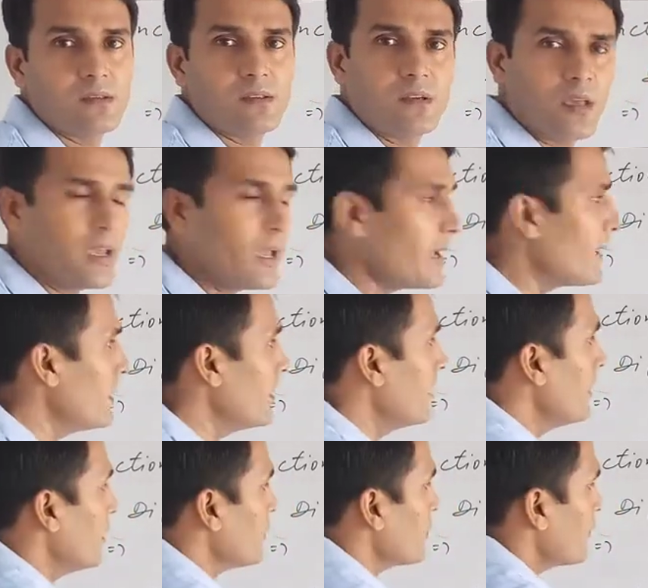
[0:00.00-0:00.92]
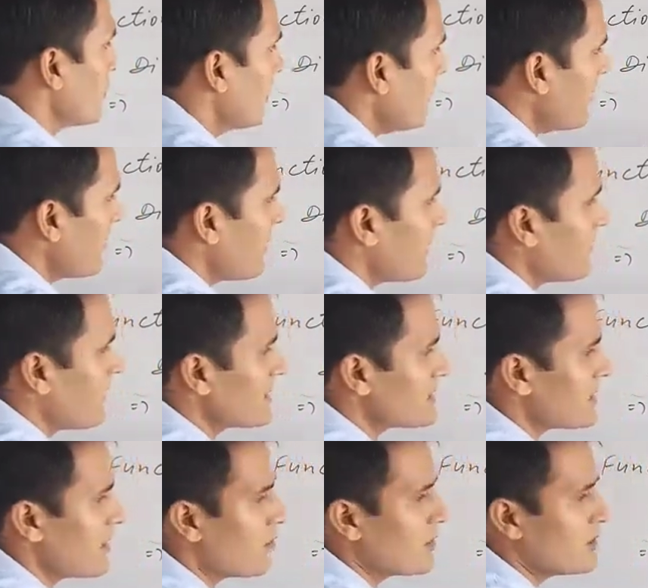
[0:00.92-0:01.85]
ठीक है तो ये हमारे
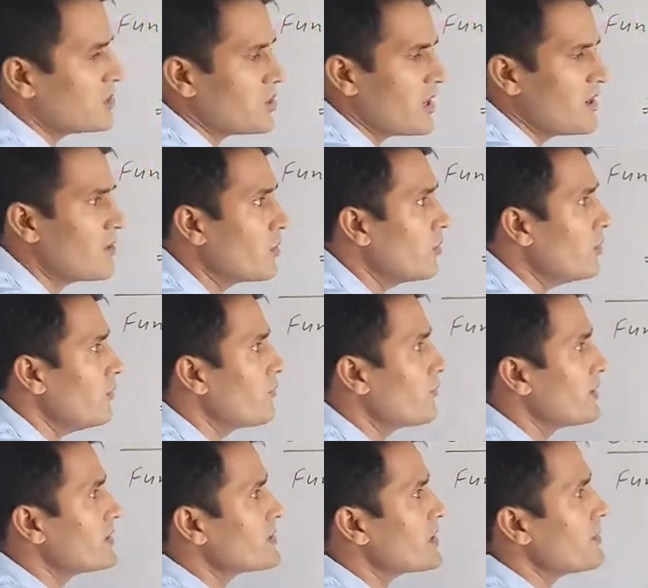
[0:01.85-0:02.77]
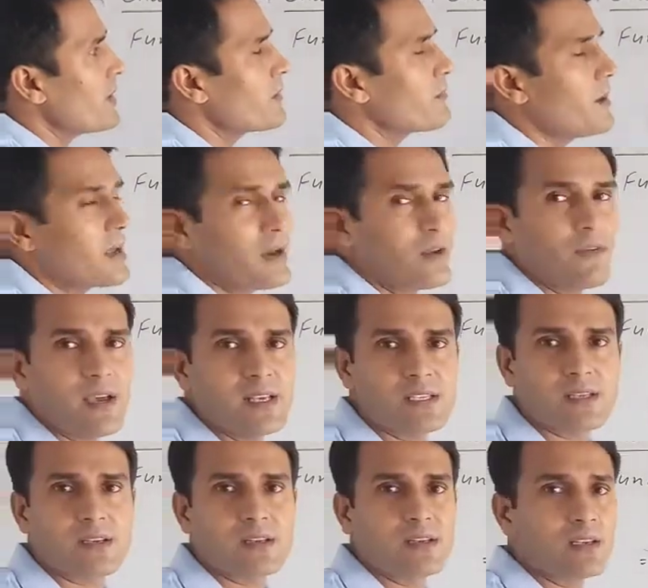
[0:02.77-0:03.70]
पास क्या होगा चैन रूल फिर से भी एक बार
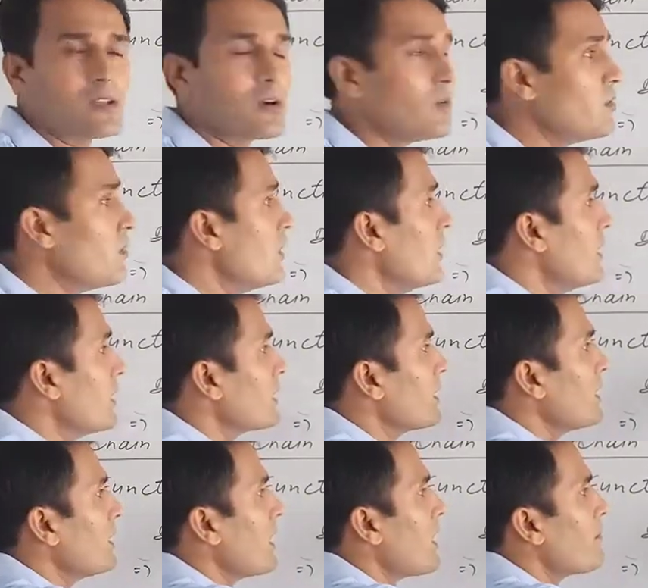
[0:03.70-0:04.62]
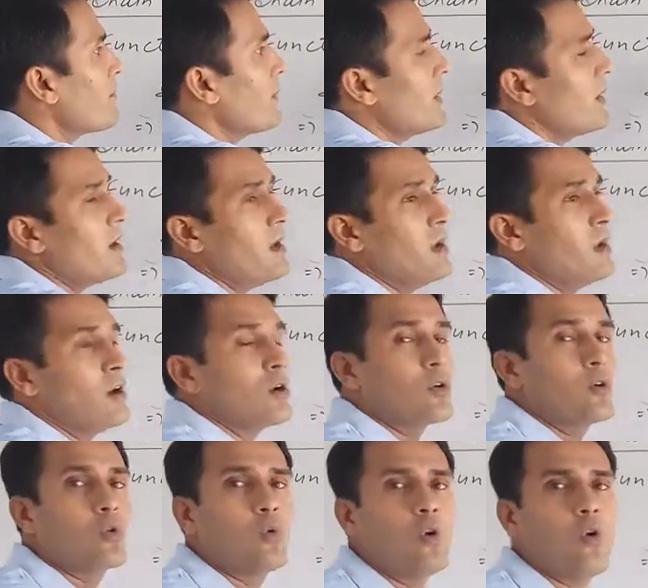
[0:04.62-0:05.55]
रिवाइज कर देता हूं कि यहां पे
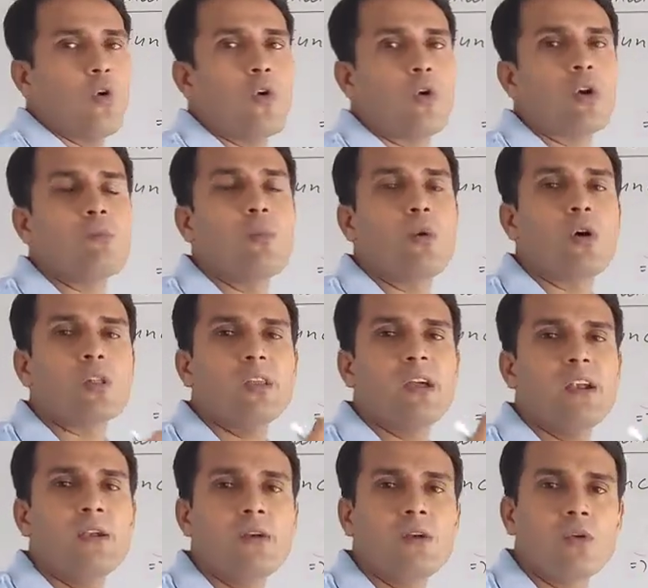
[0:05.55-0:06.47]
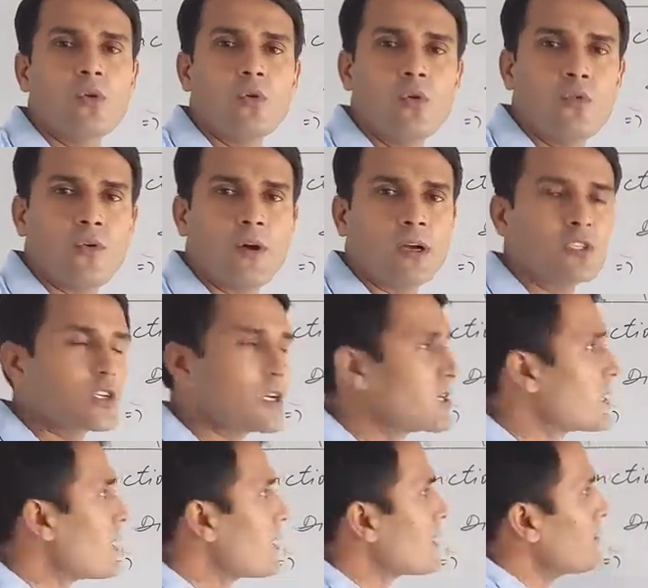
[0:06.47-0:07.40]
टू और मोर देन टू फंक्शन
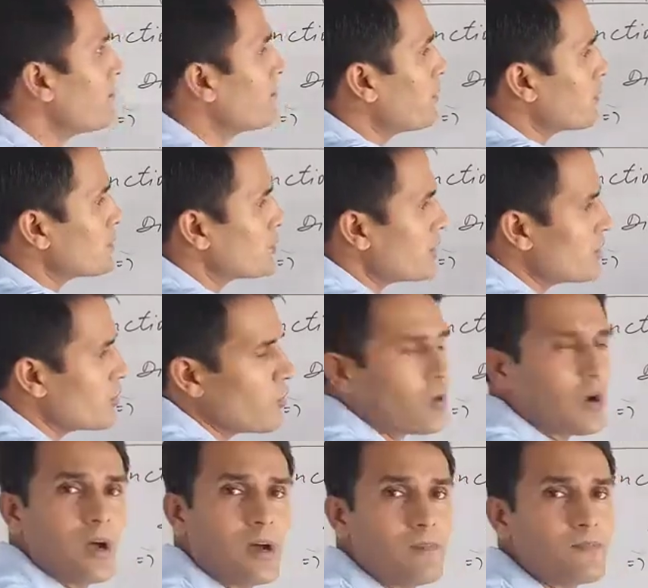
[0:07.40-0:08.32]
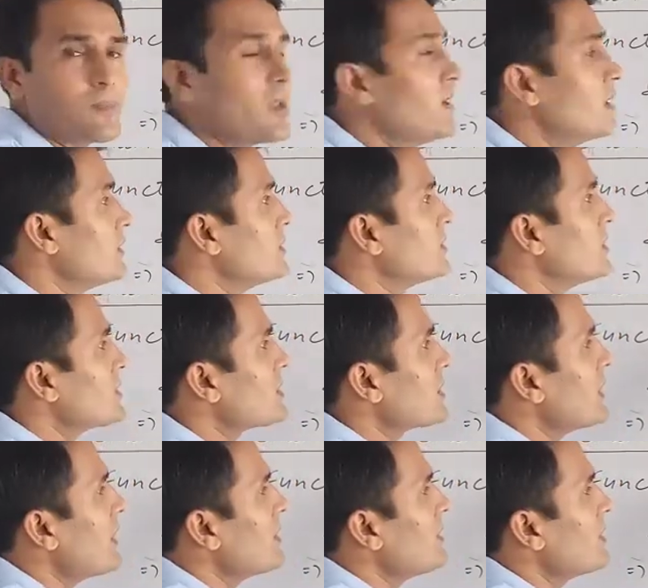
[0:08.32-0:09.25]
का कंपोजिट होगा
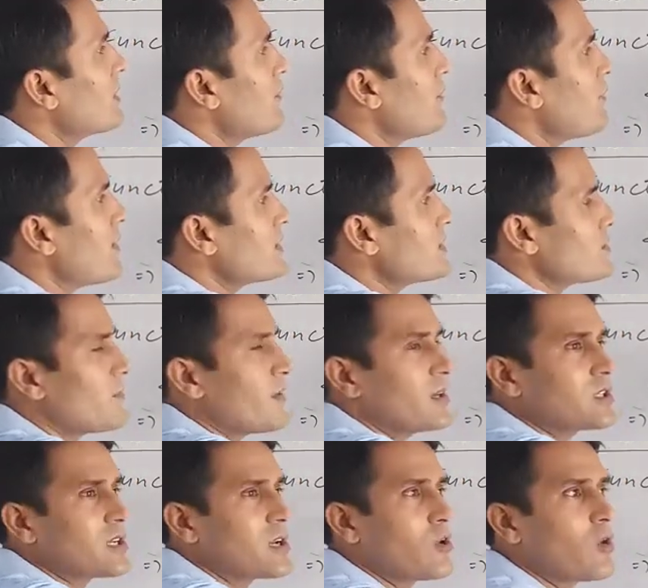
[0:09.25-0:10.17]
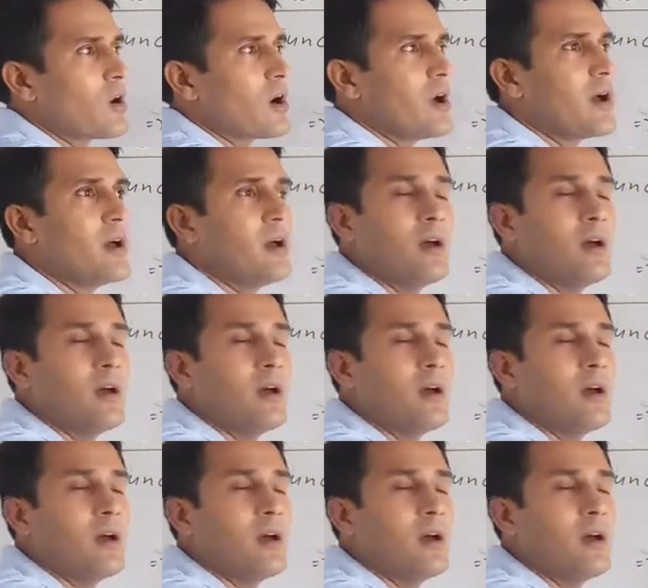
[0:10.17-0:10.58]
जिसके अंदर फर्स्ट फंक्शन होगा